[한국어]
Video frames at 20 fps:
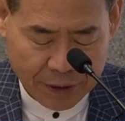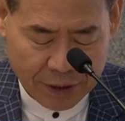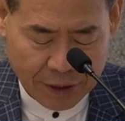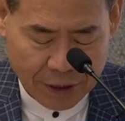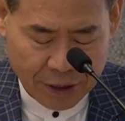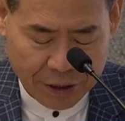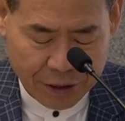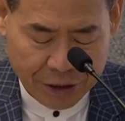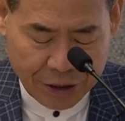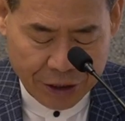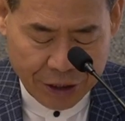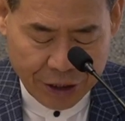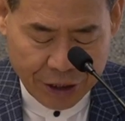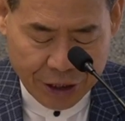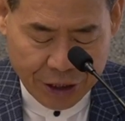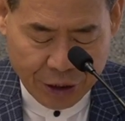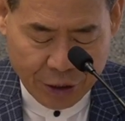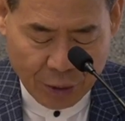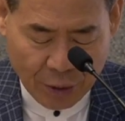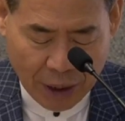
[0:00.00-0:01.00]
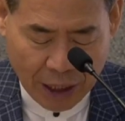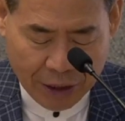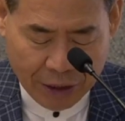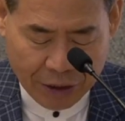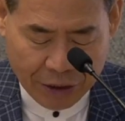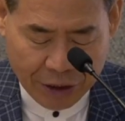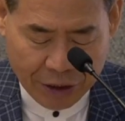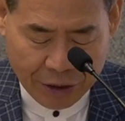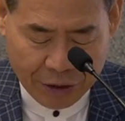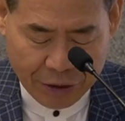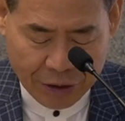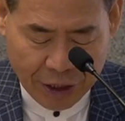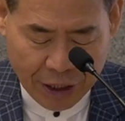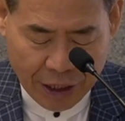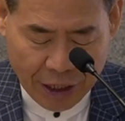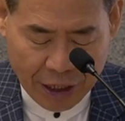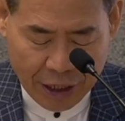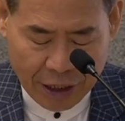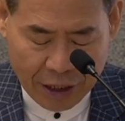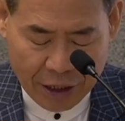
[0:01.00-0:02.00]
그들이 기도하여
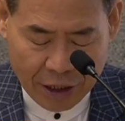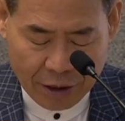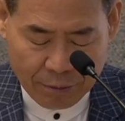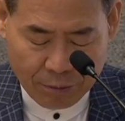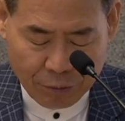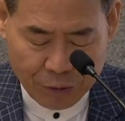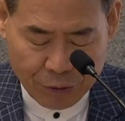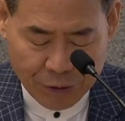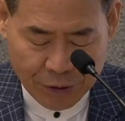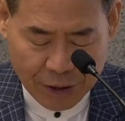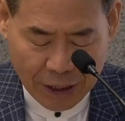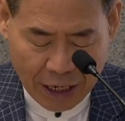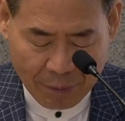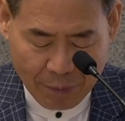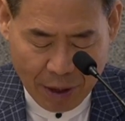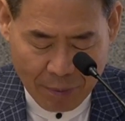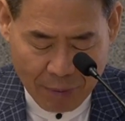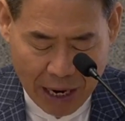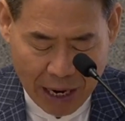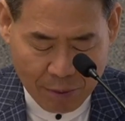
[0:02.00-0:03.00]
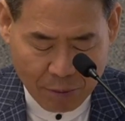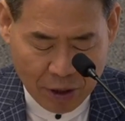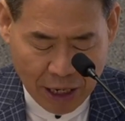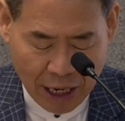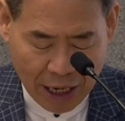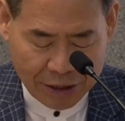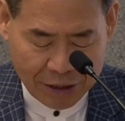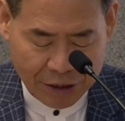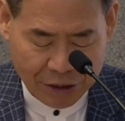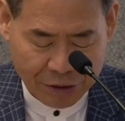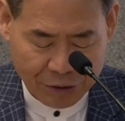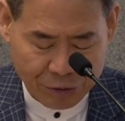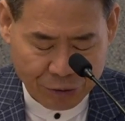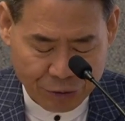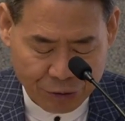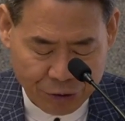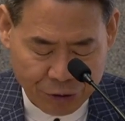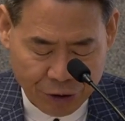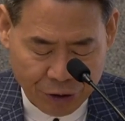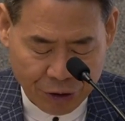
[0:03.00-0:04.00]
이르되 무사람의 슨 마음을 아시는
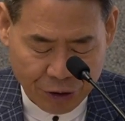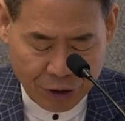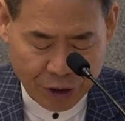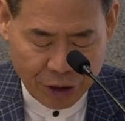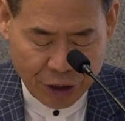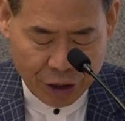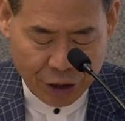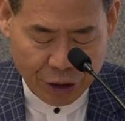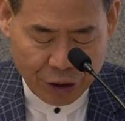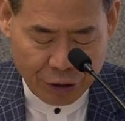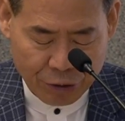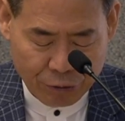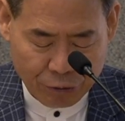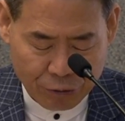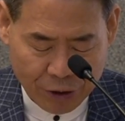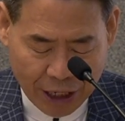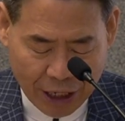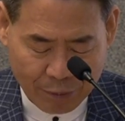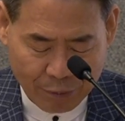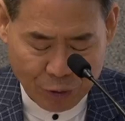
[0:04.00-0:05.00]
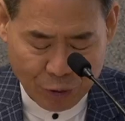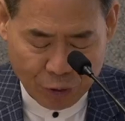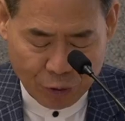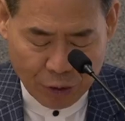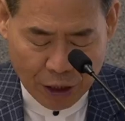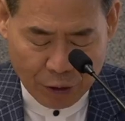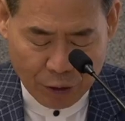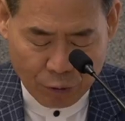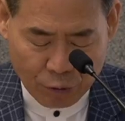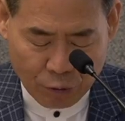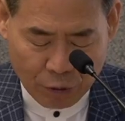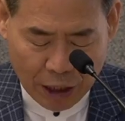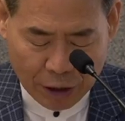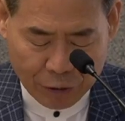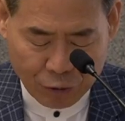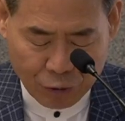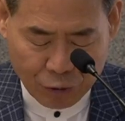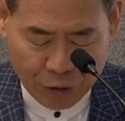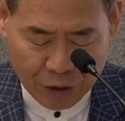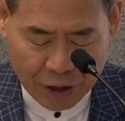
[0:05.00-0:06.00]
주여 이 두 사람 중에 누가
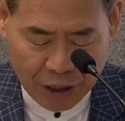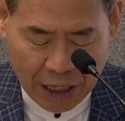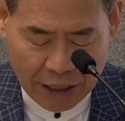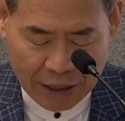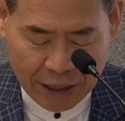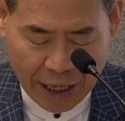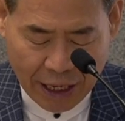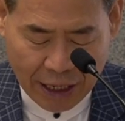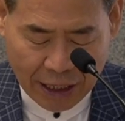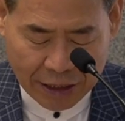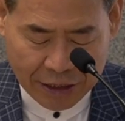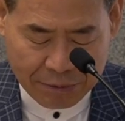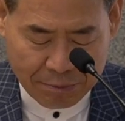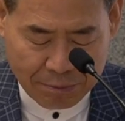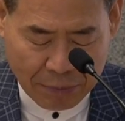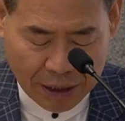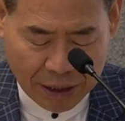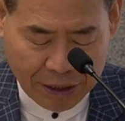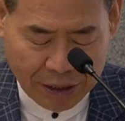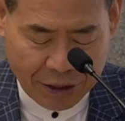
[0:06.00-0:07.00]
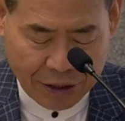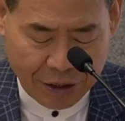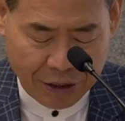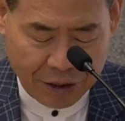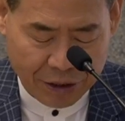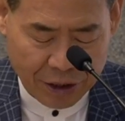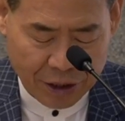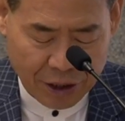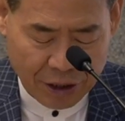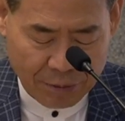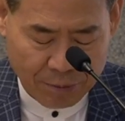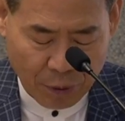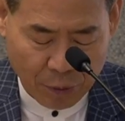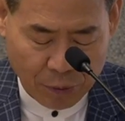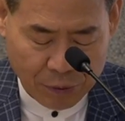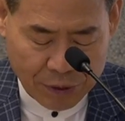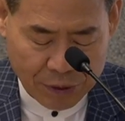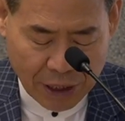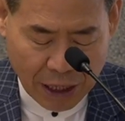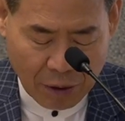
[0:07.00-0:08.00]
주님께 택하신 바 되어
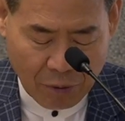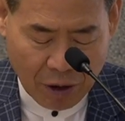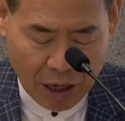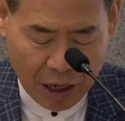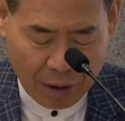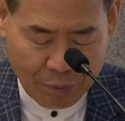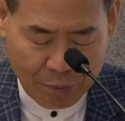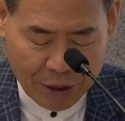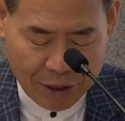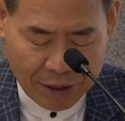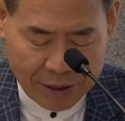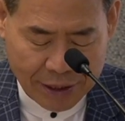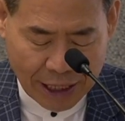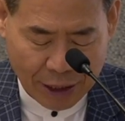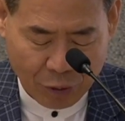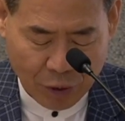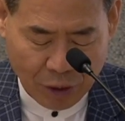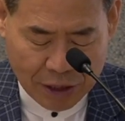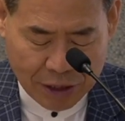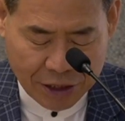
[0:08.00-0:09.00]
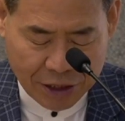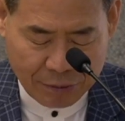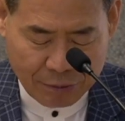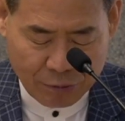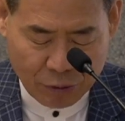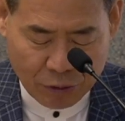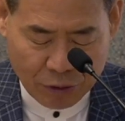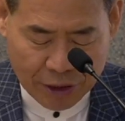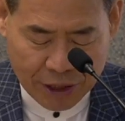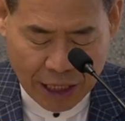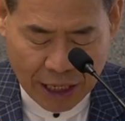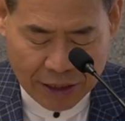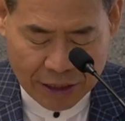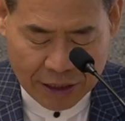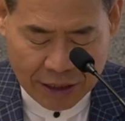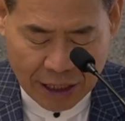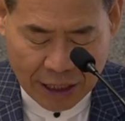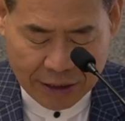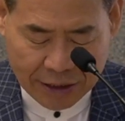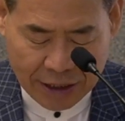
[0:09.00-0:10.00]
봉사와 미 사도의 직무를
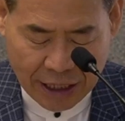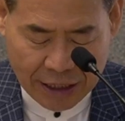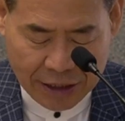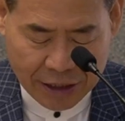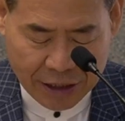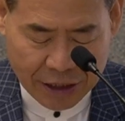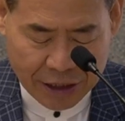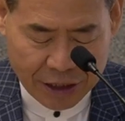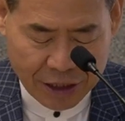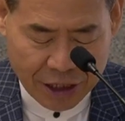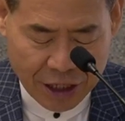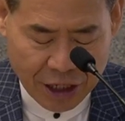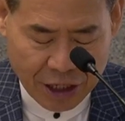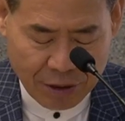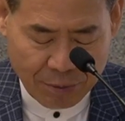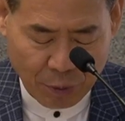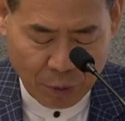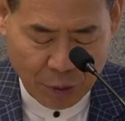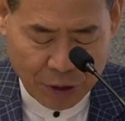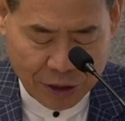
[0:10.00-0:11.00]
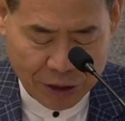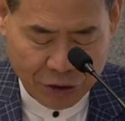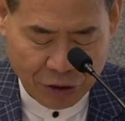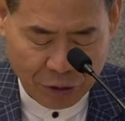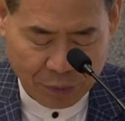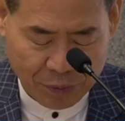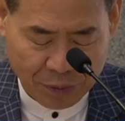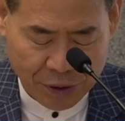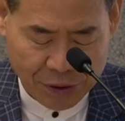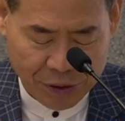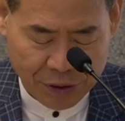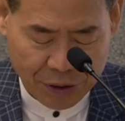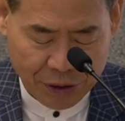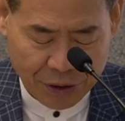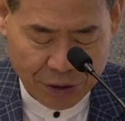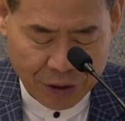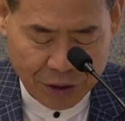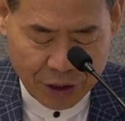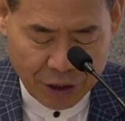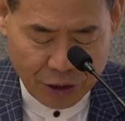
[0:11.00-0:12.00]
대신할 자인지를 보이시옵소서
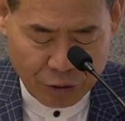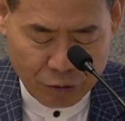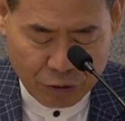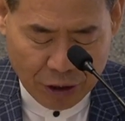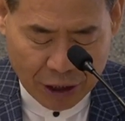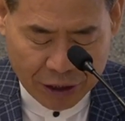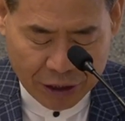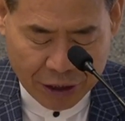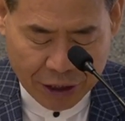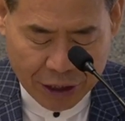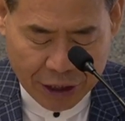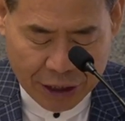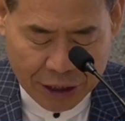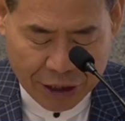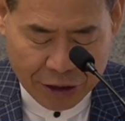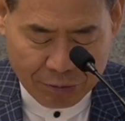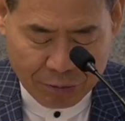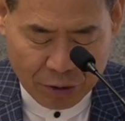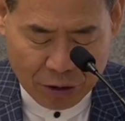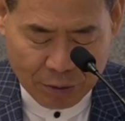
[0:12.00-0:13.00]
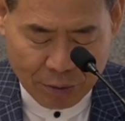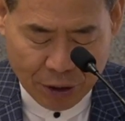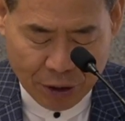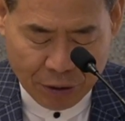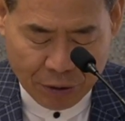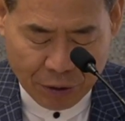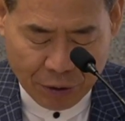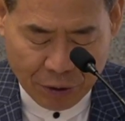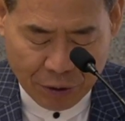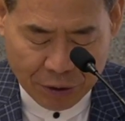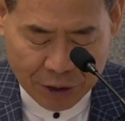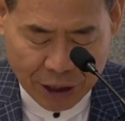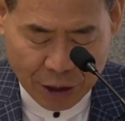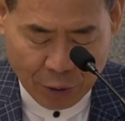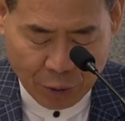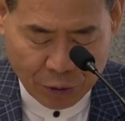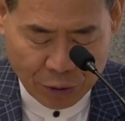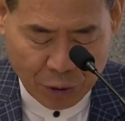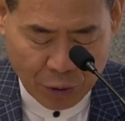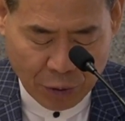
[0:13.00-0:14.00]
유다는 이 직무를 버리고 제
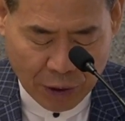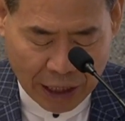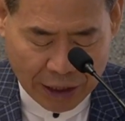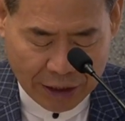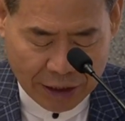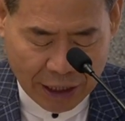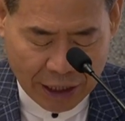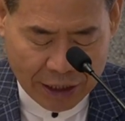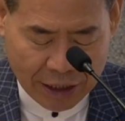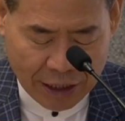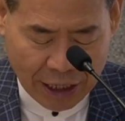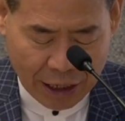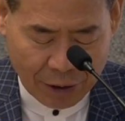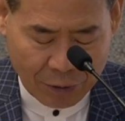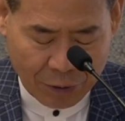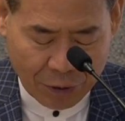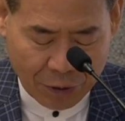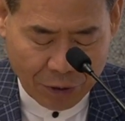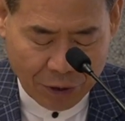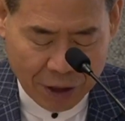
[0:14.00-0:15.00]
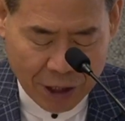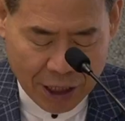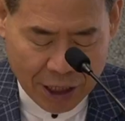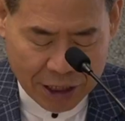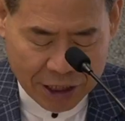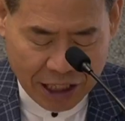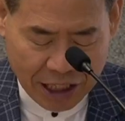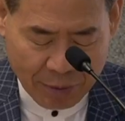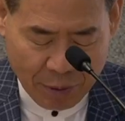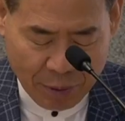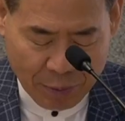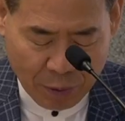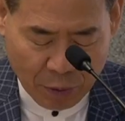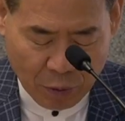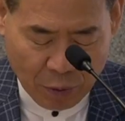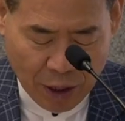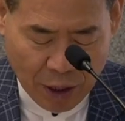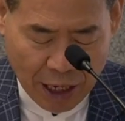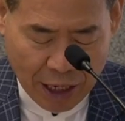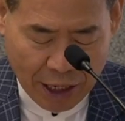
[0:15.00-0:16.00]
곳으로 갔나이다 하고
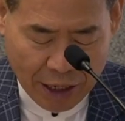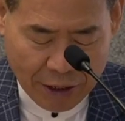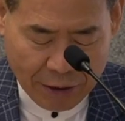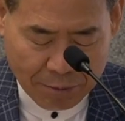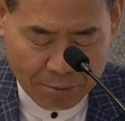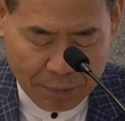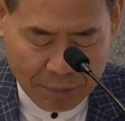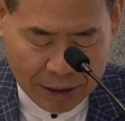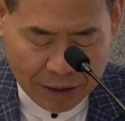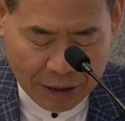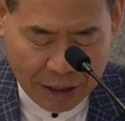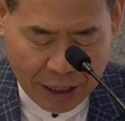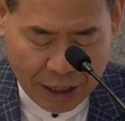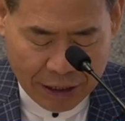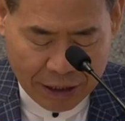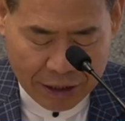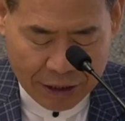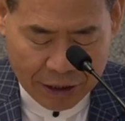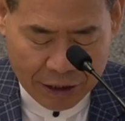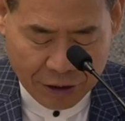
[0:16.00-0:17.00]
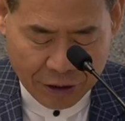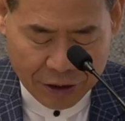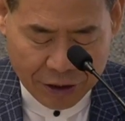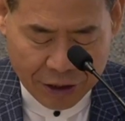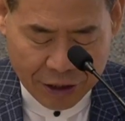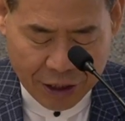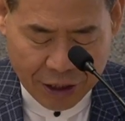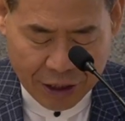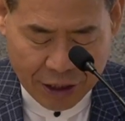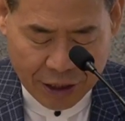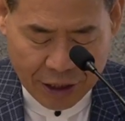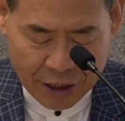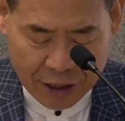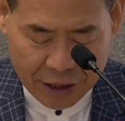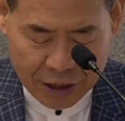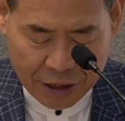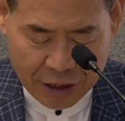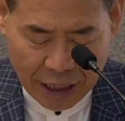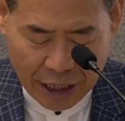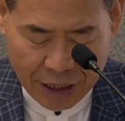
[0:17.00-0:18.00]
제비뽀와 마띠아를 얻으니
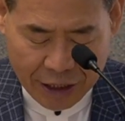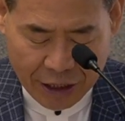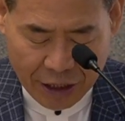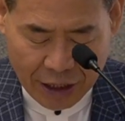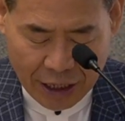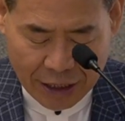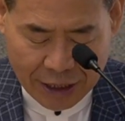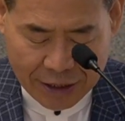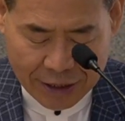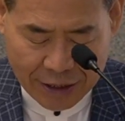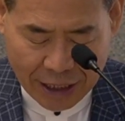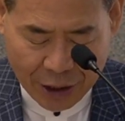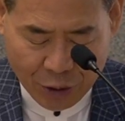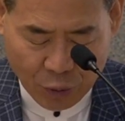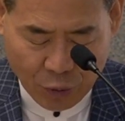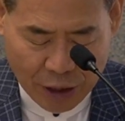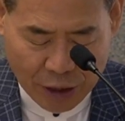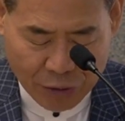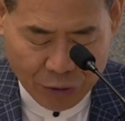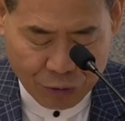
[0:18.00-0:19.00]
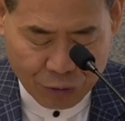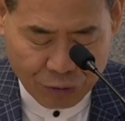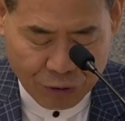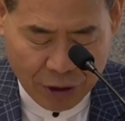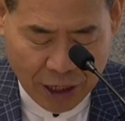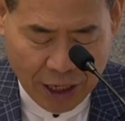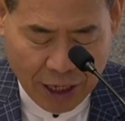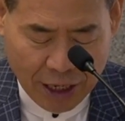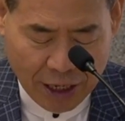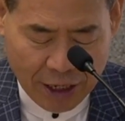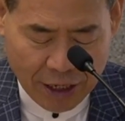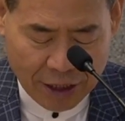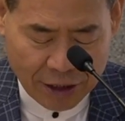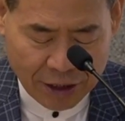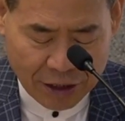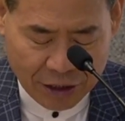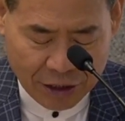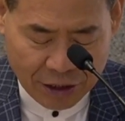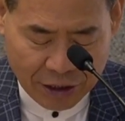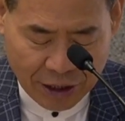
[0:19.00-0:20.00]
그가 열난 사도의 수에 위
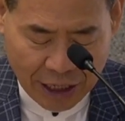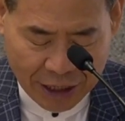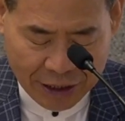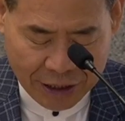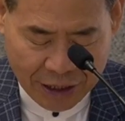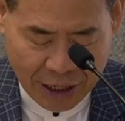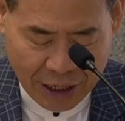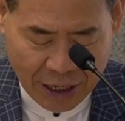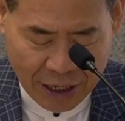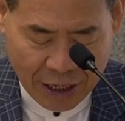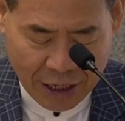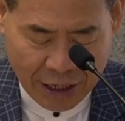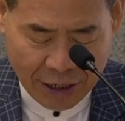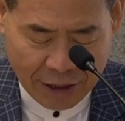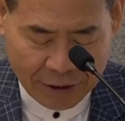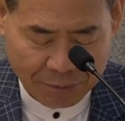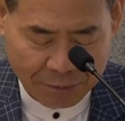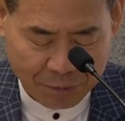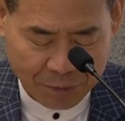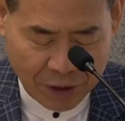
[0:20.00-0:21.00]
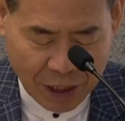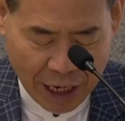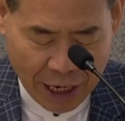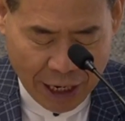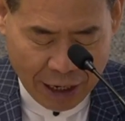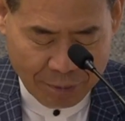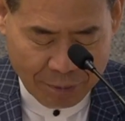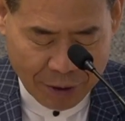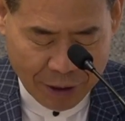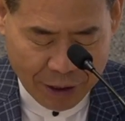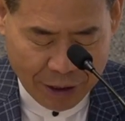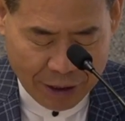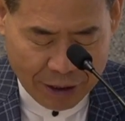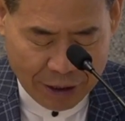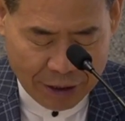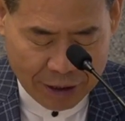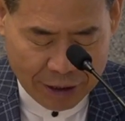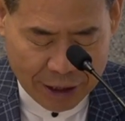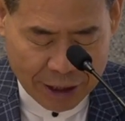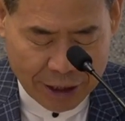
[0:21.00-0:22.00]
들어가니라
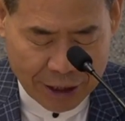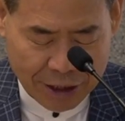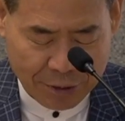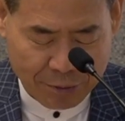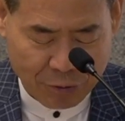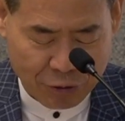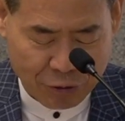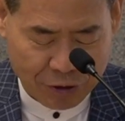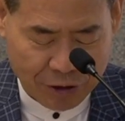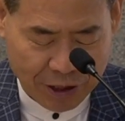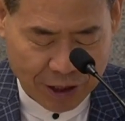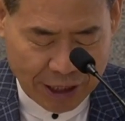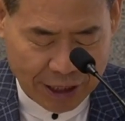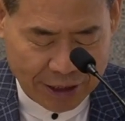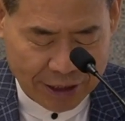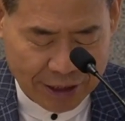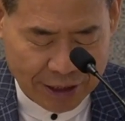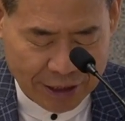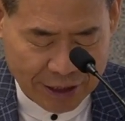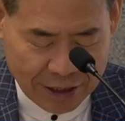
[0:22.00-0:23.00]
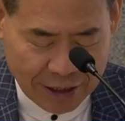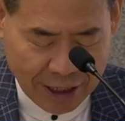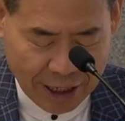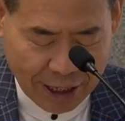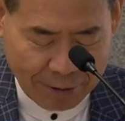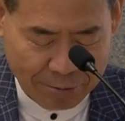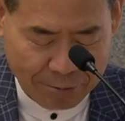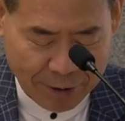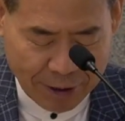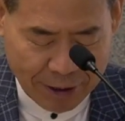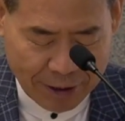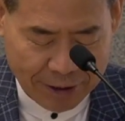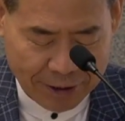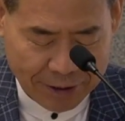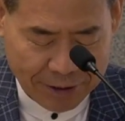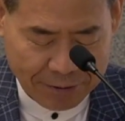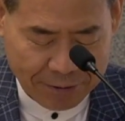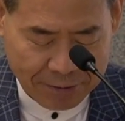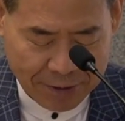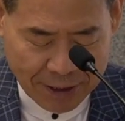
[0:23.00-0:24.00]
아멘 26절까지 함께
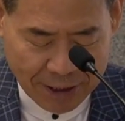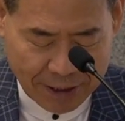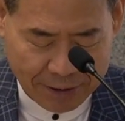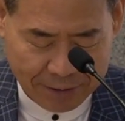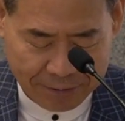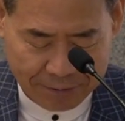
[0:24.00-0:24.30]
읽었습니다